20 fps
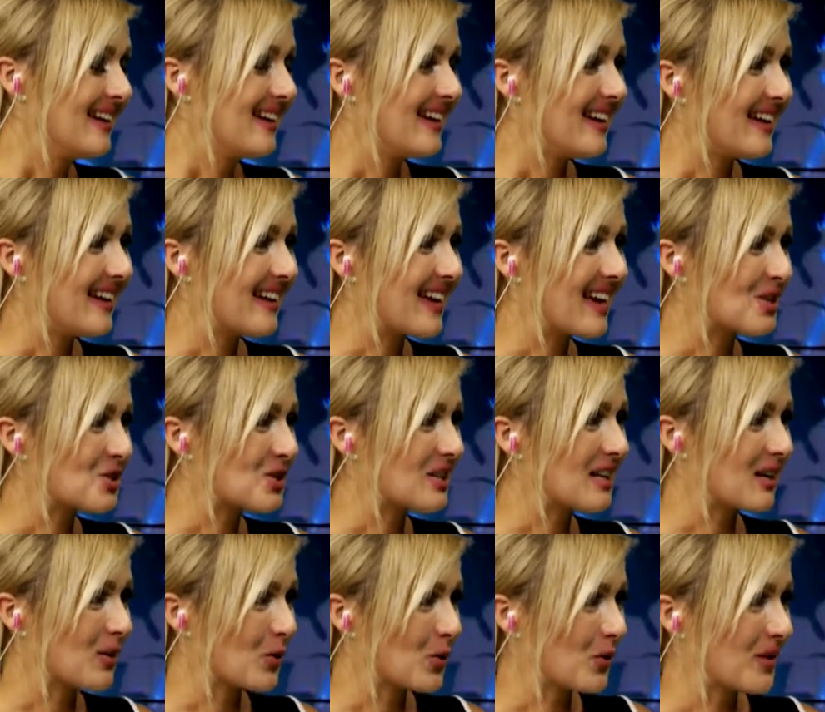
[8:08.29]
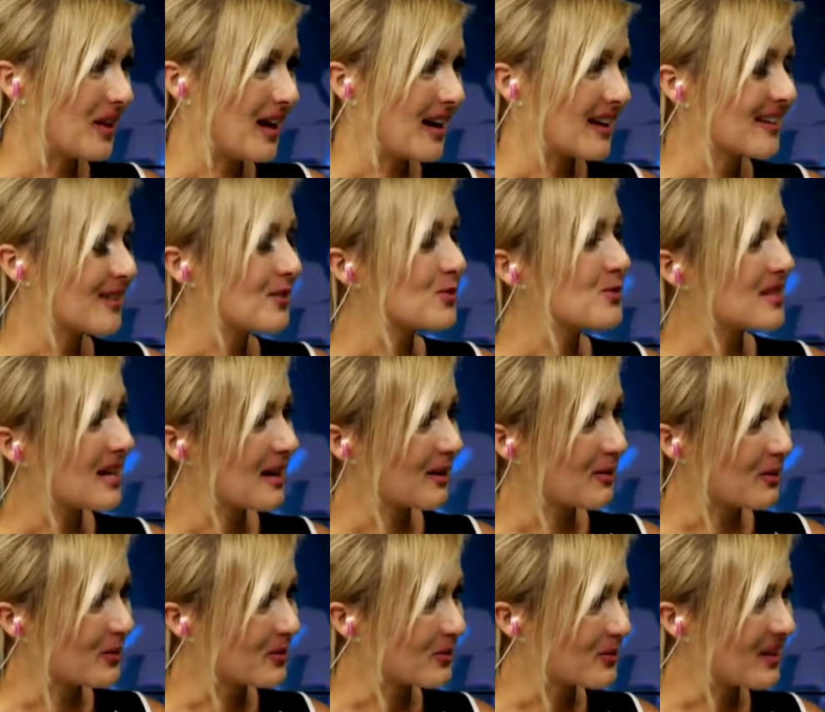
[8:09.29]
e, gençleri yollarda evet. güzel
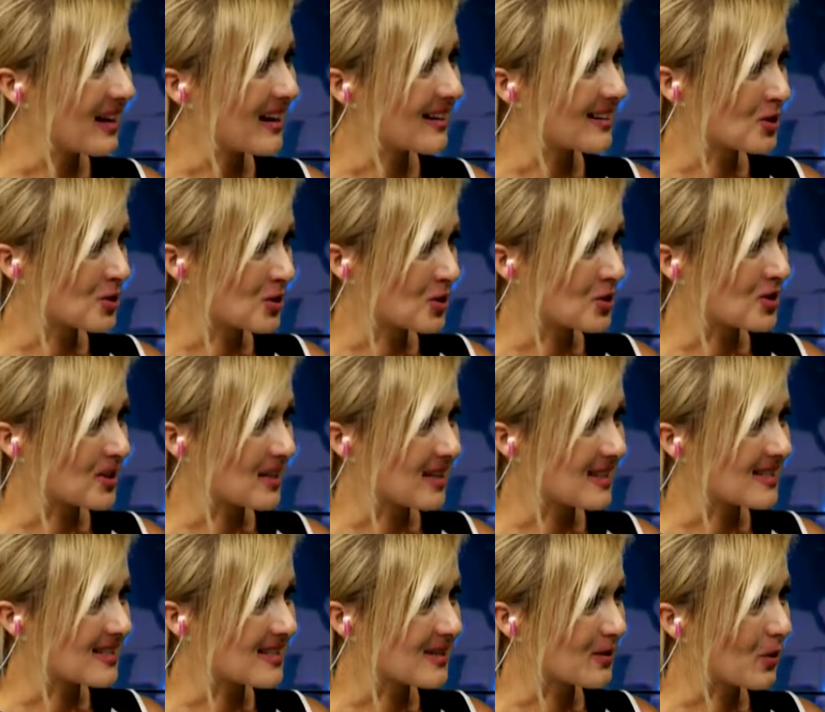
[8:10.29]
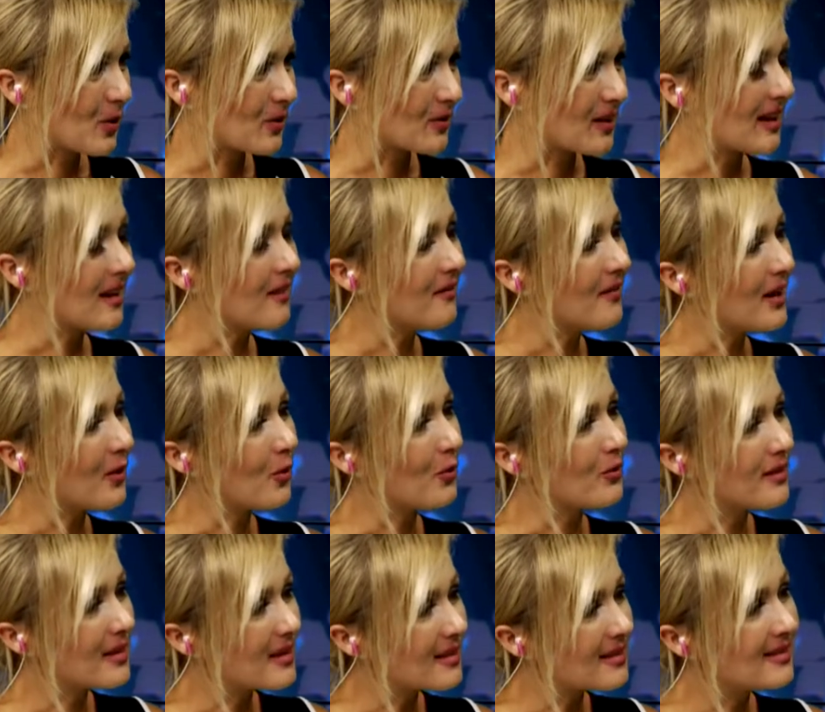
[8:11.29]
görüntüler de çıkacak aslında ortaya evet. ve
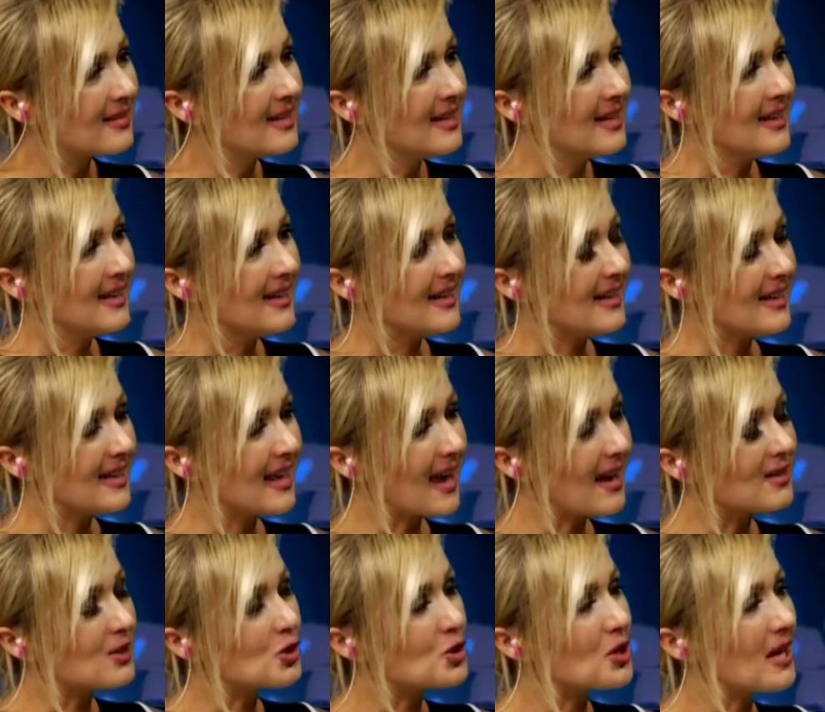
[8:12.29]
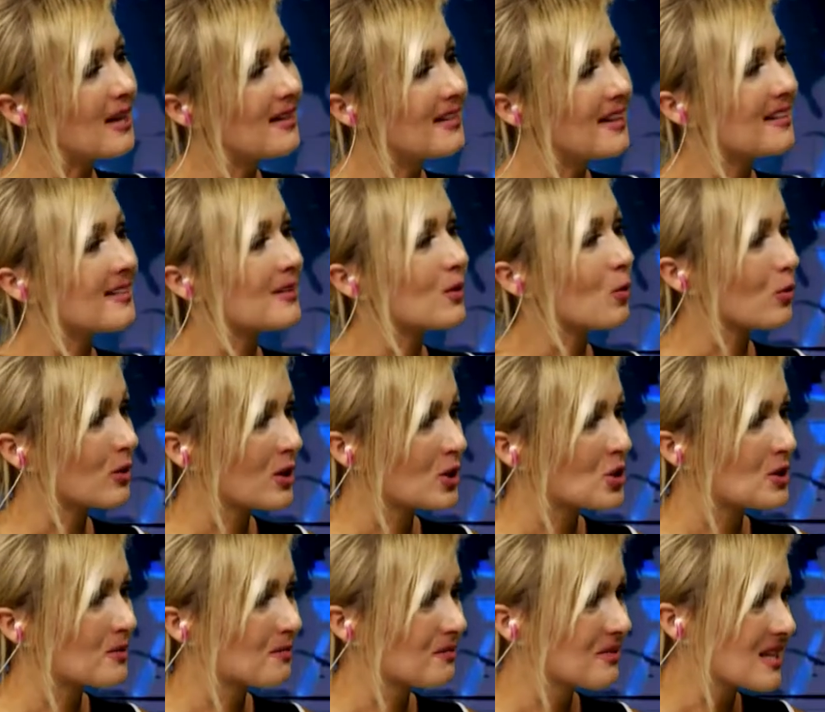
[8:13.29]
onların e, kendi şehirlerinde
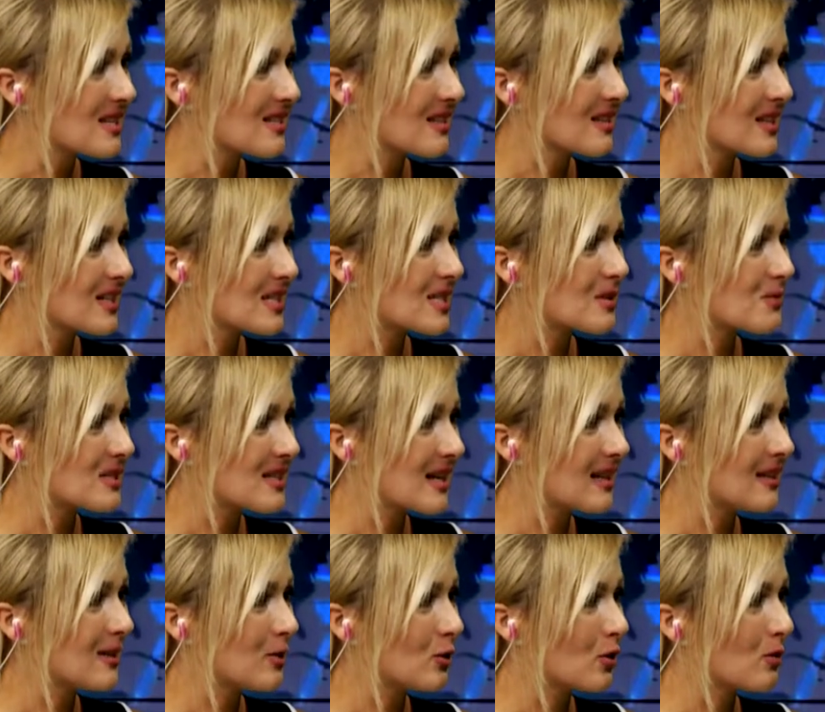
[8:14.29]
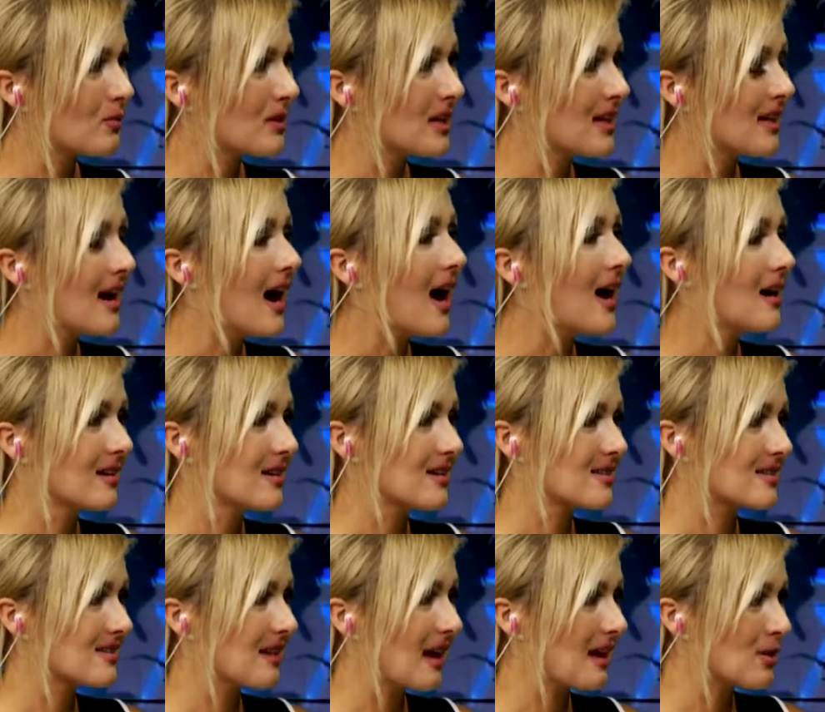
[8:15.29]
ulaşım nasıl kısmı zannediyorum ki
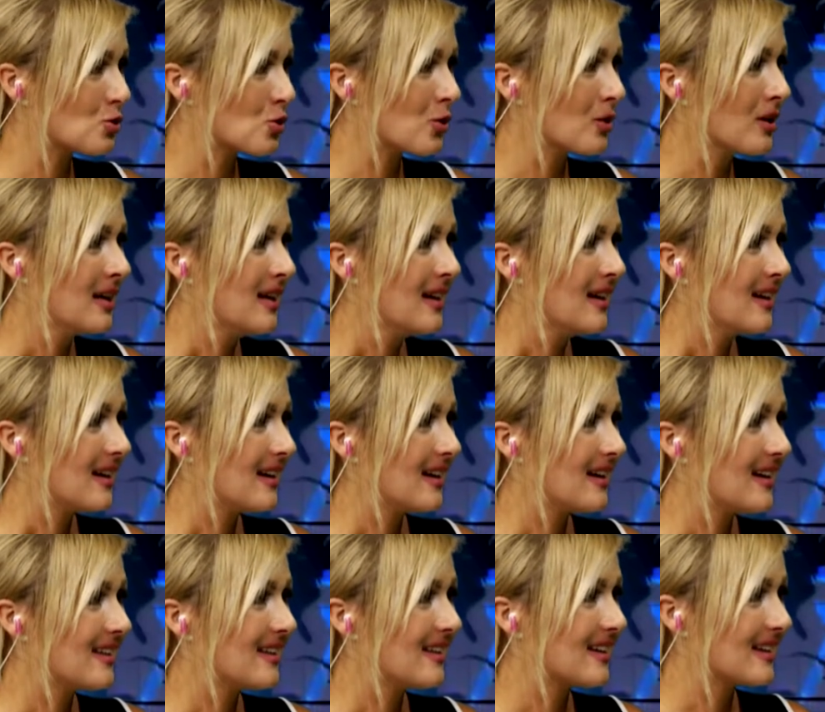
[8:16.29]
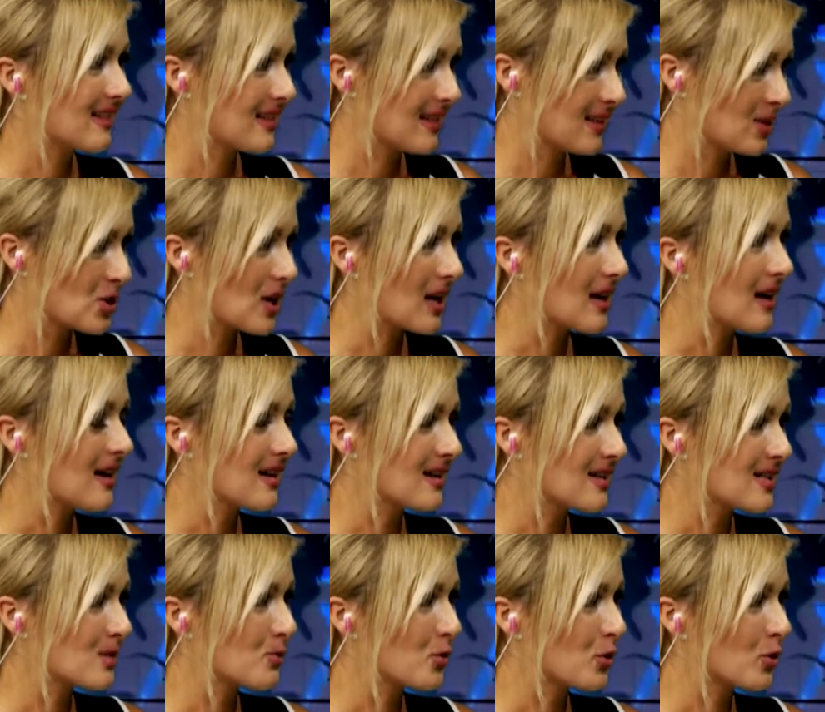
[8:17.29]
herkesin en çok e, dikkatini evet. çeken
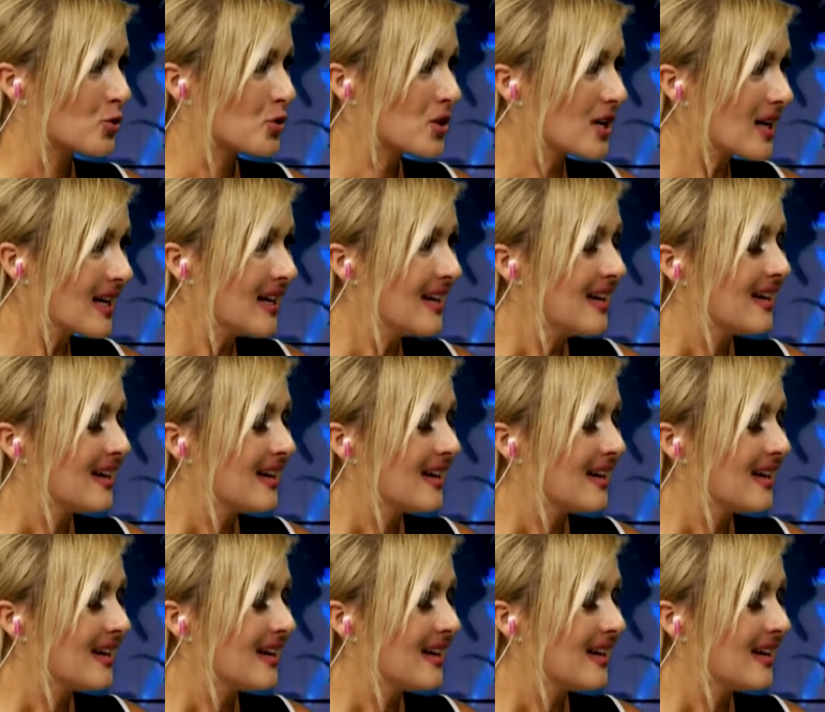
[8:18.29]
kısım olacak.